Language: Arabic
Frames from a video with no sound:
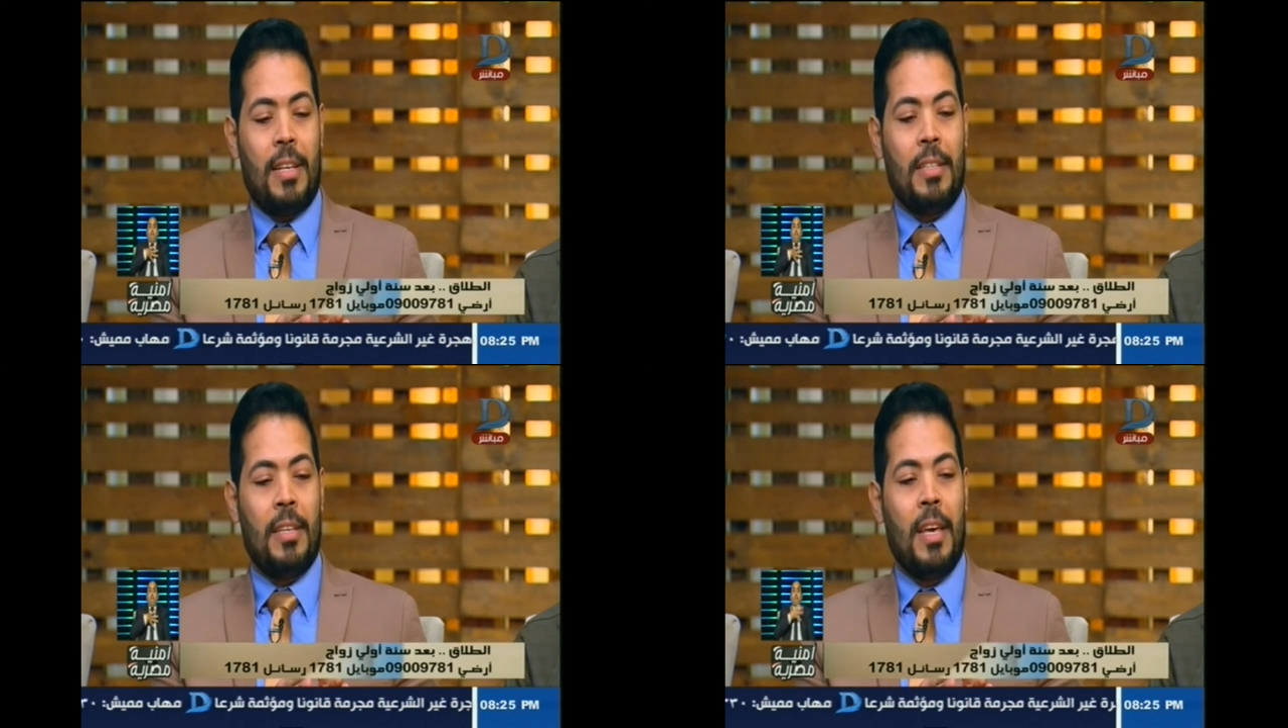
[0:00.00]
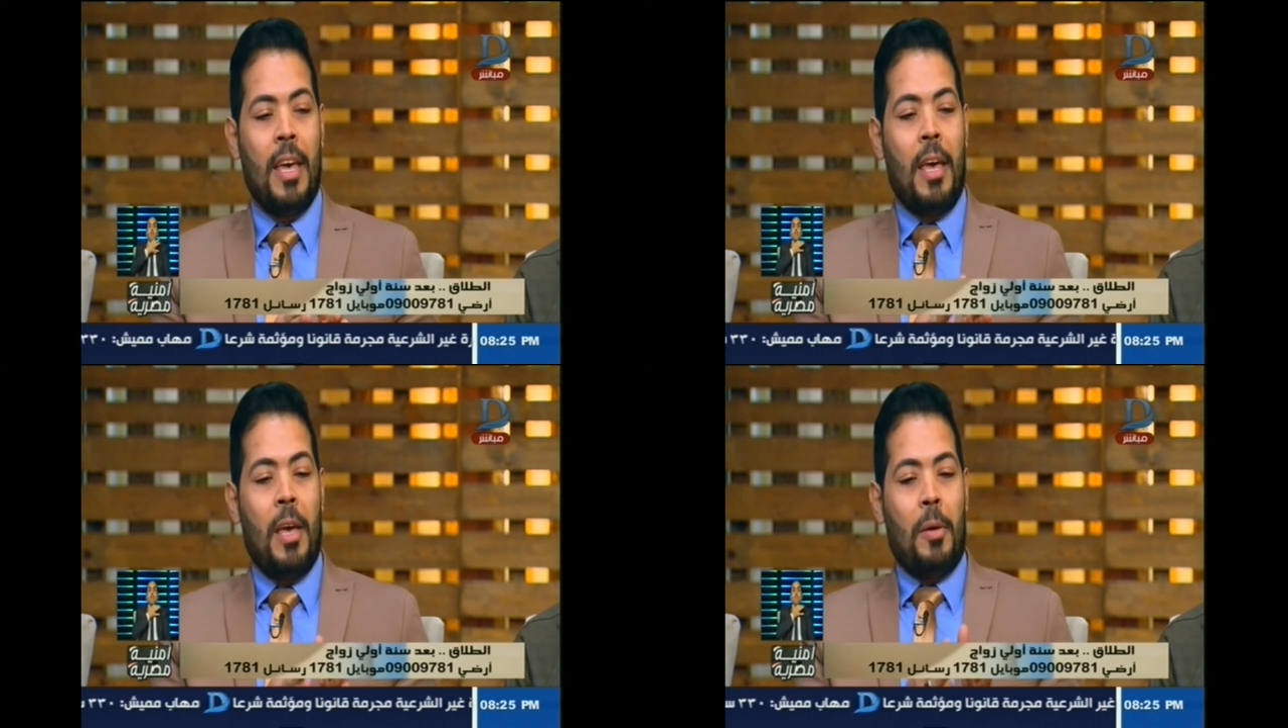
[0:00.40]
يعني
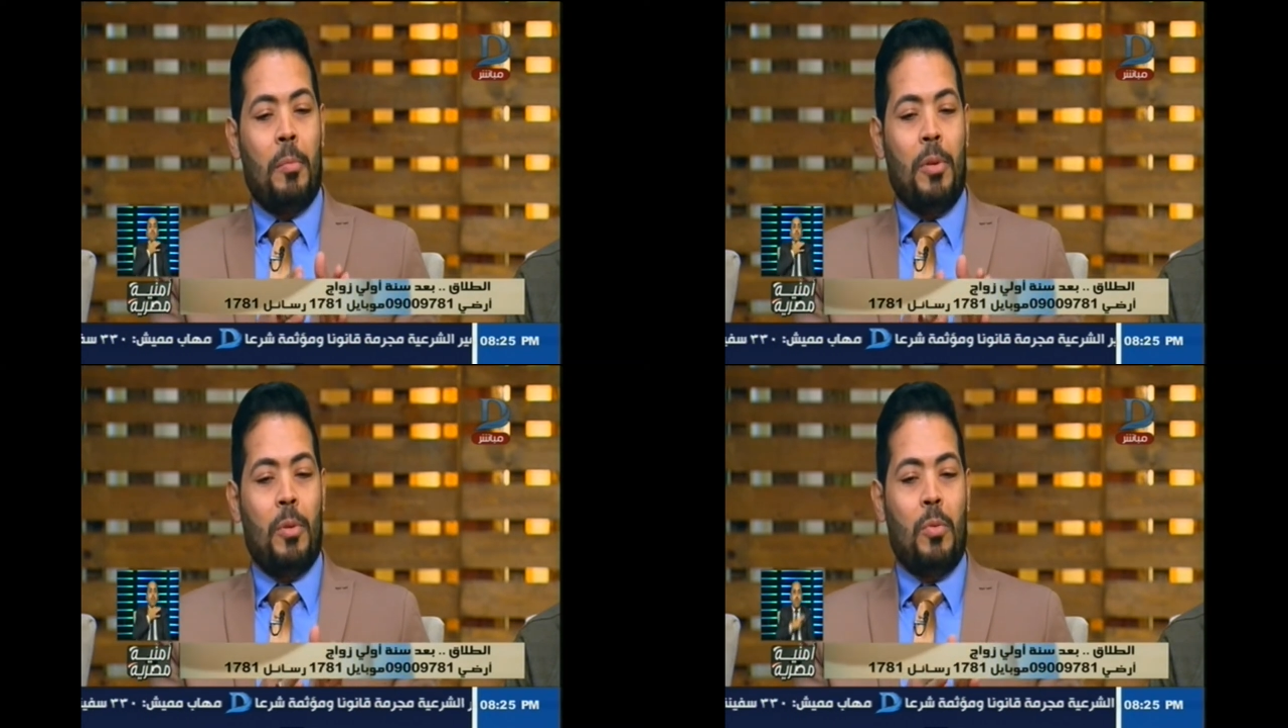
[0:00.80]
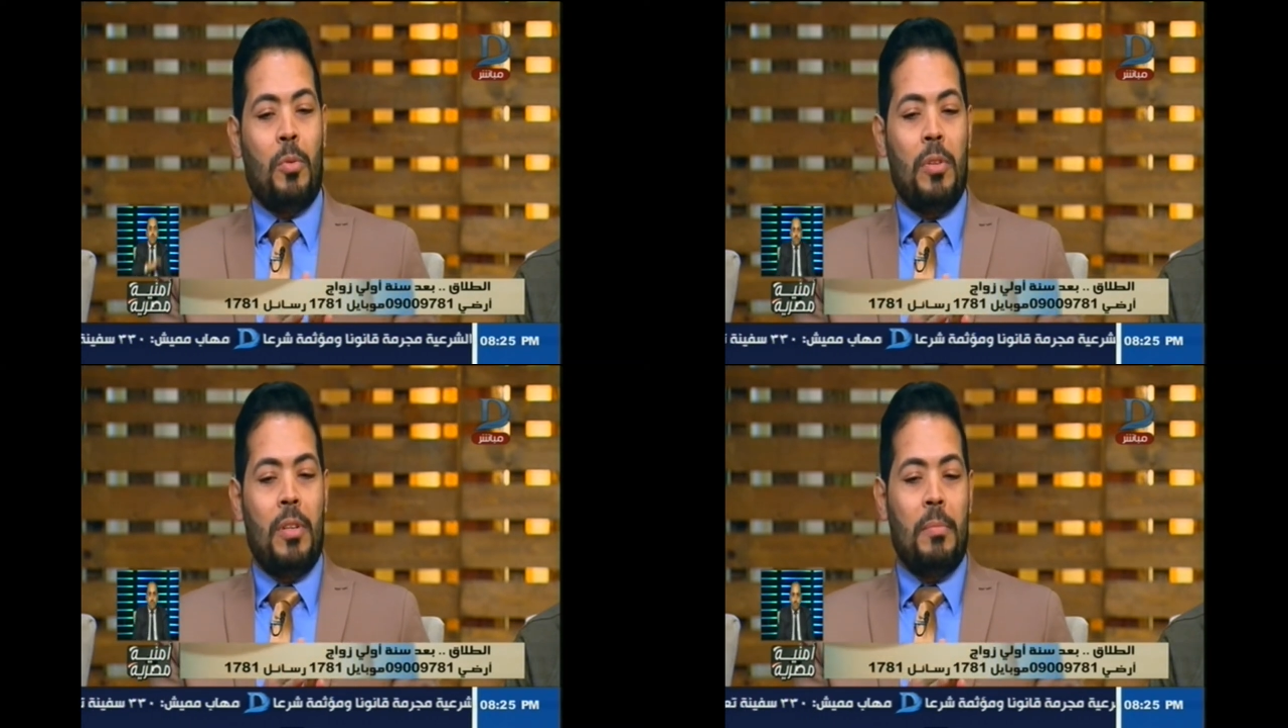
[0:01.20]

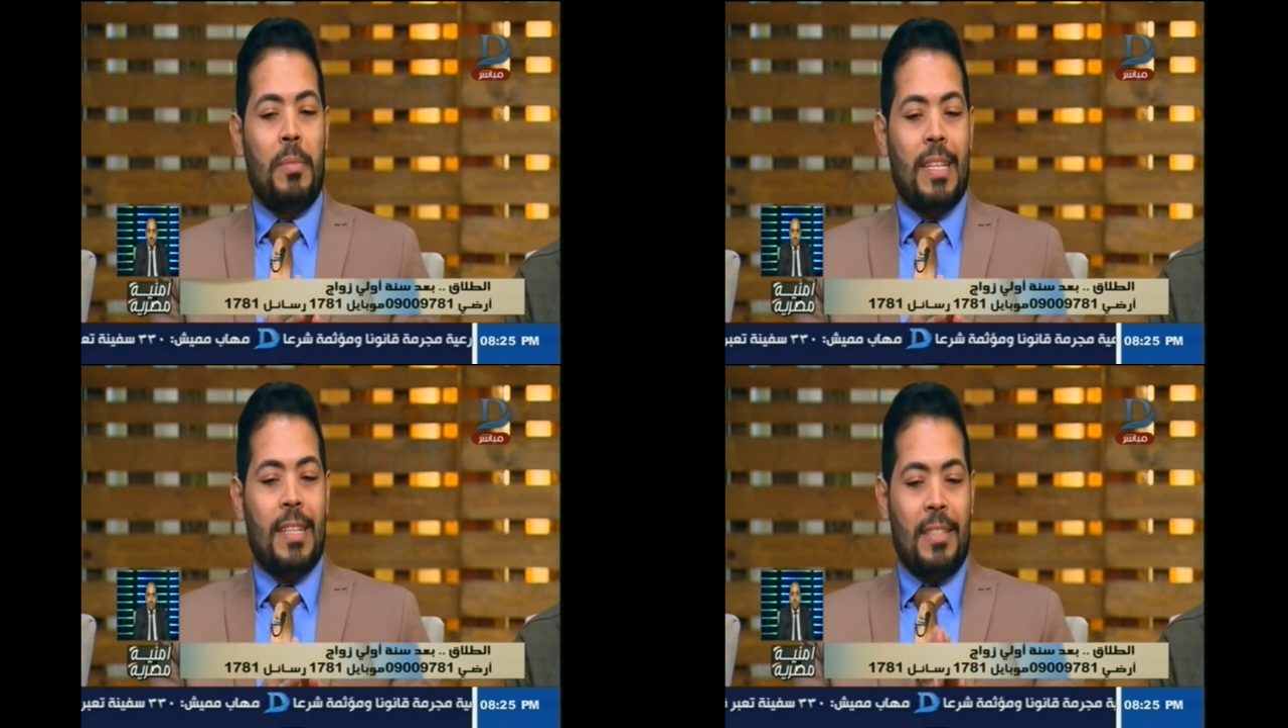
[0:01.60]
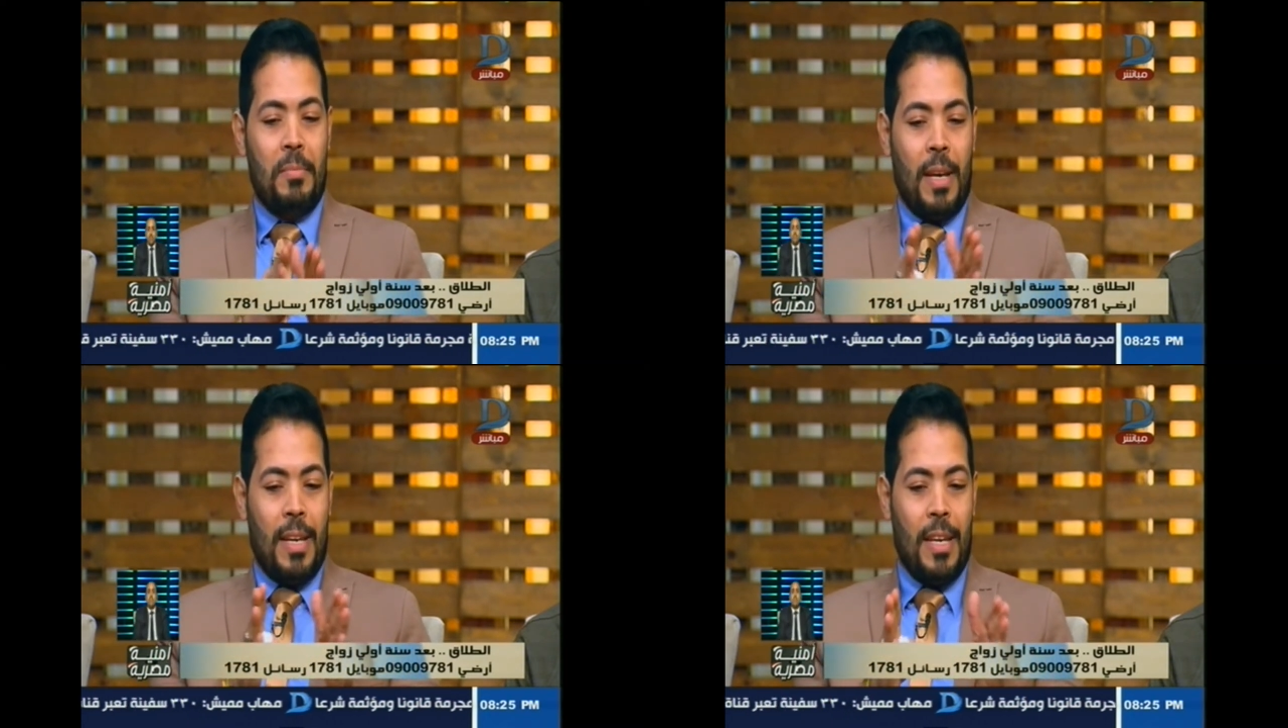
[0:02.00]
بيكون
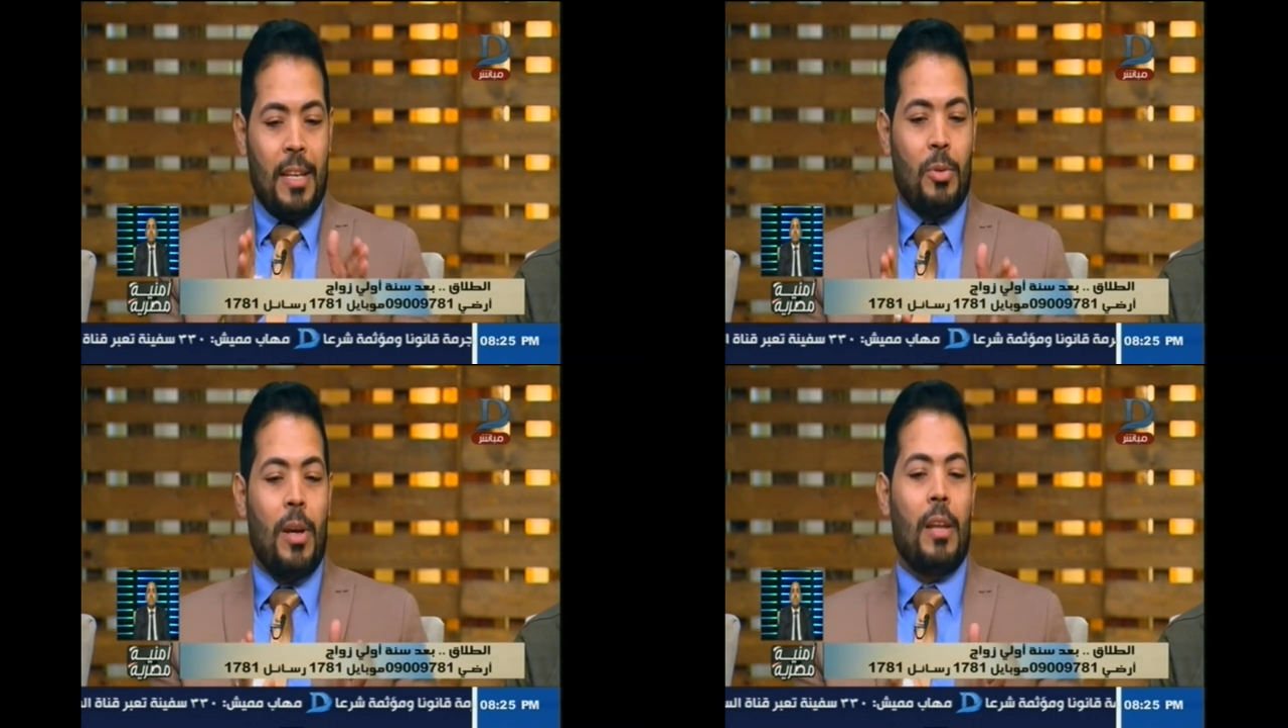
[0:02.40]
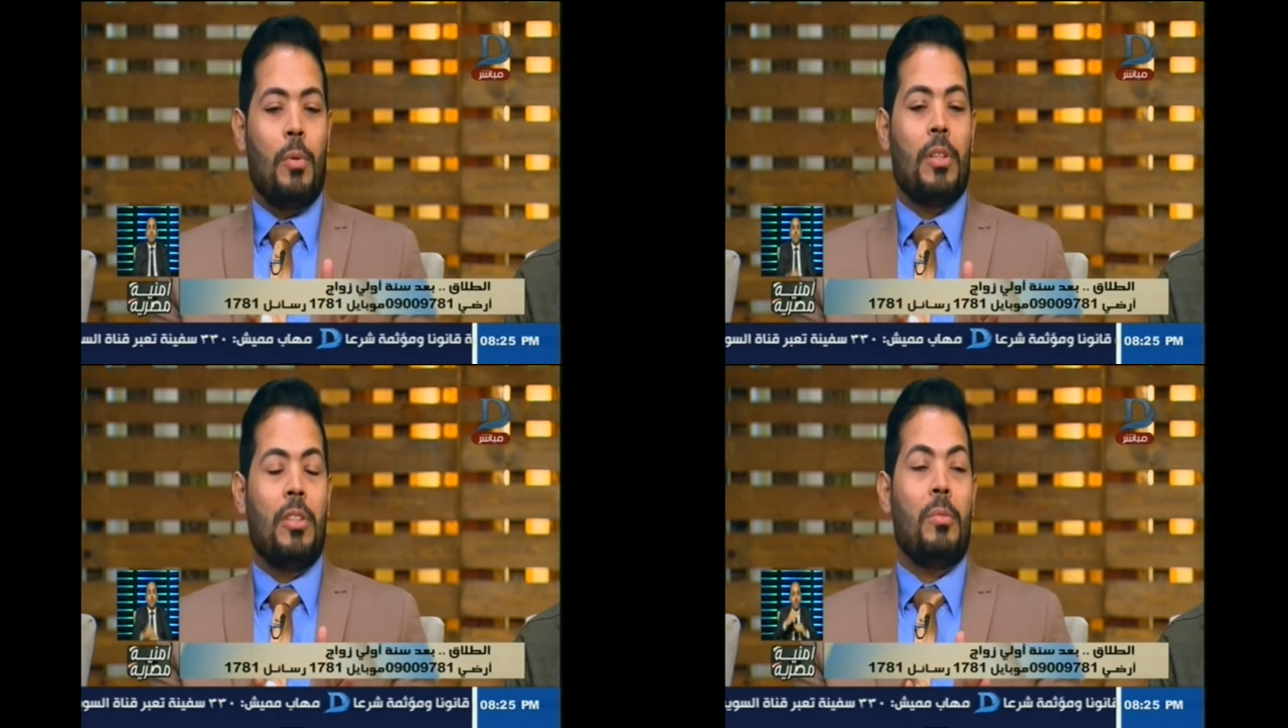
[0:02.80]
مسيستم حياته على
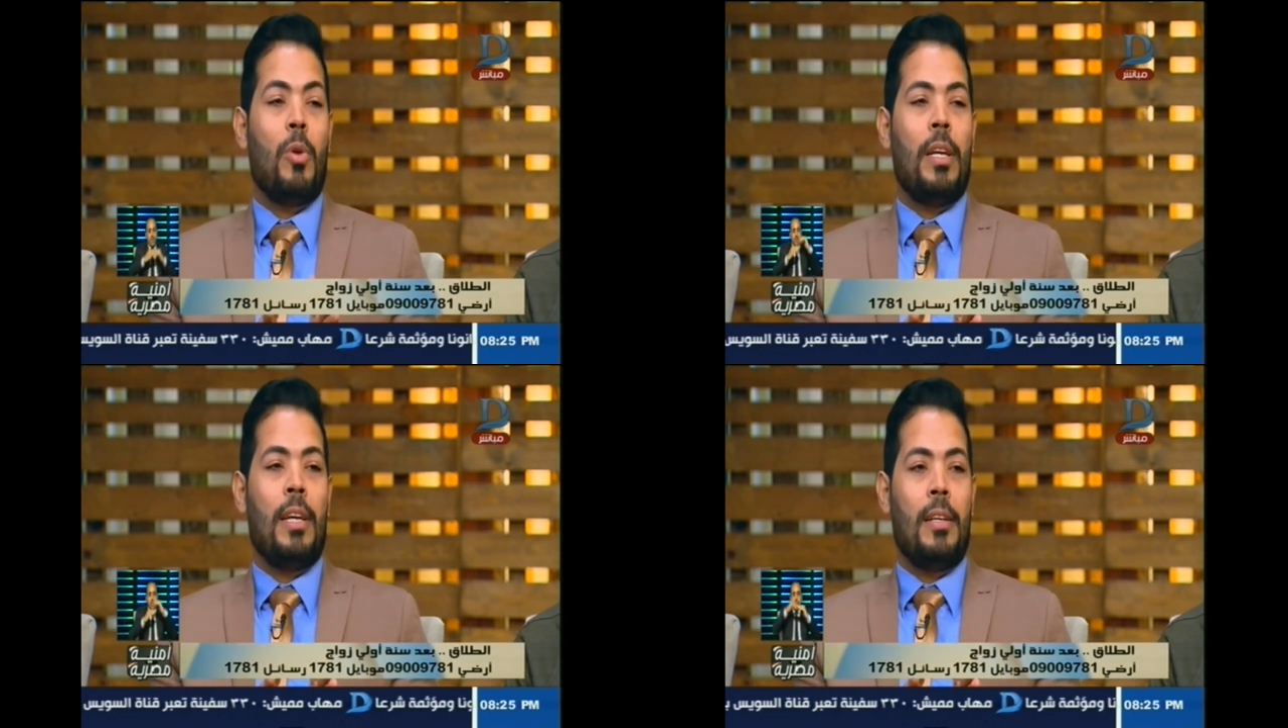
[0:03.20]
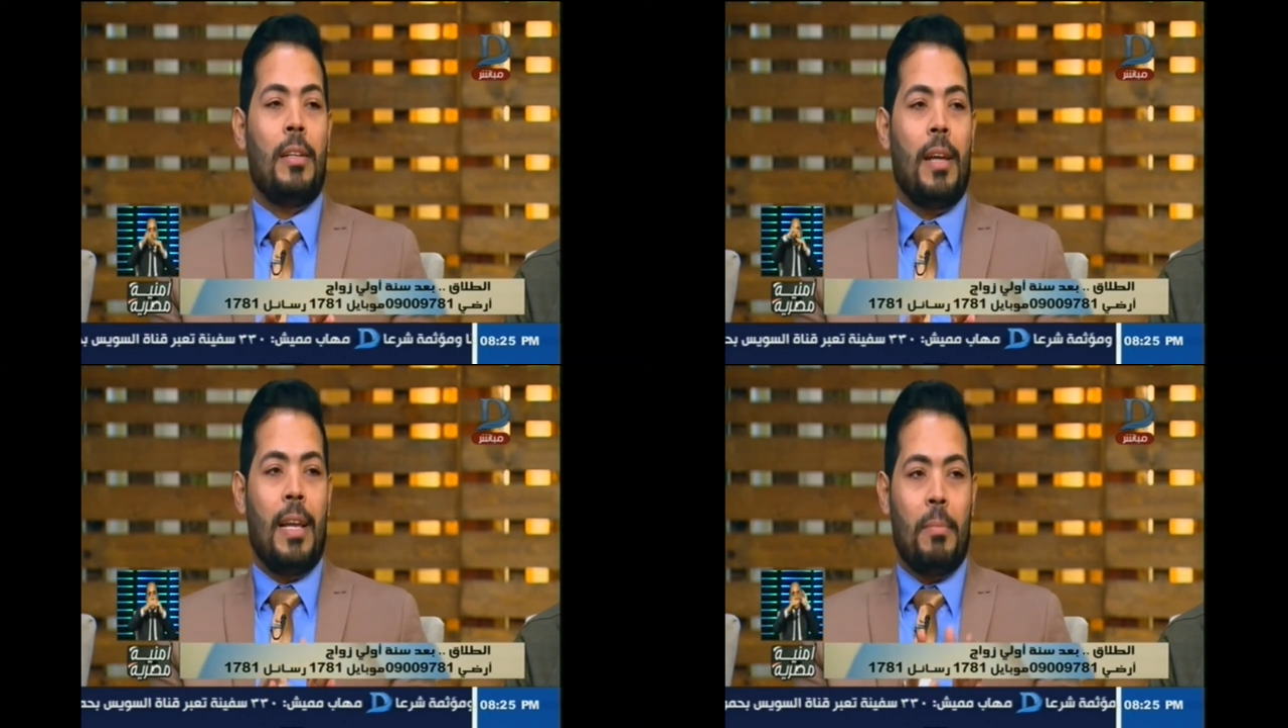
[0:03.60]
وضع
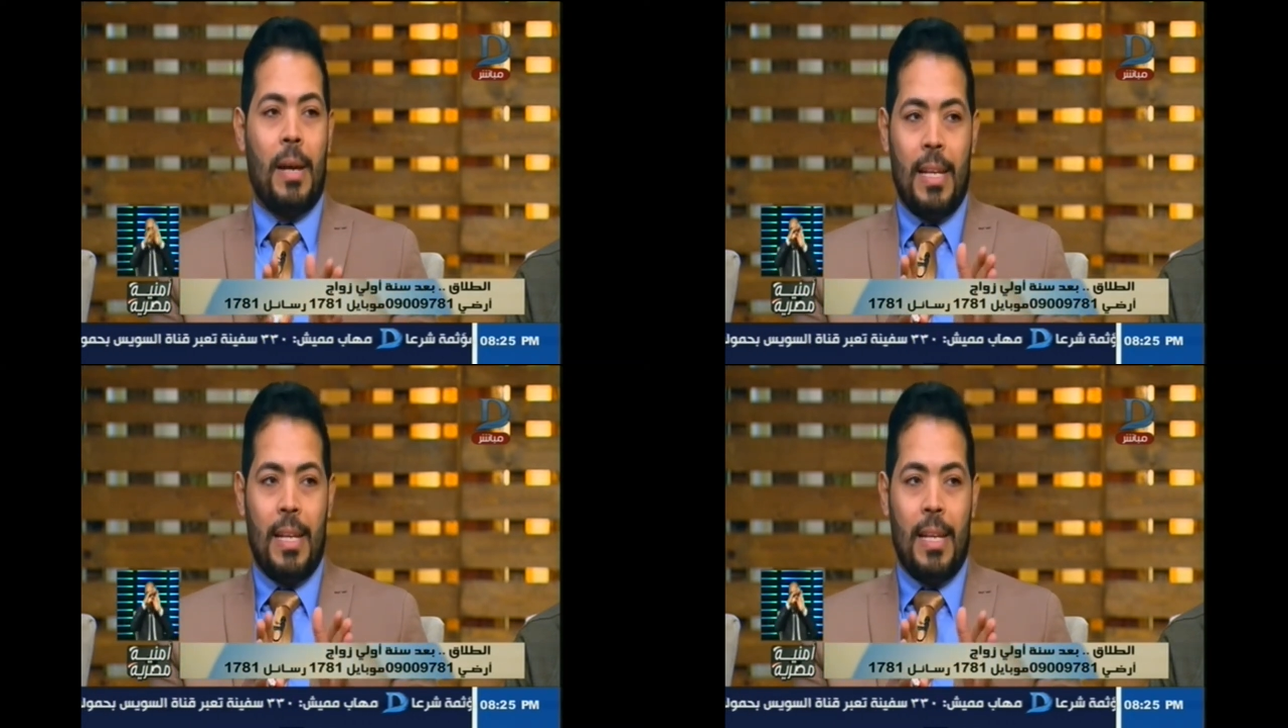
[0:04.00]
معين على مع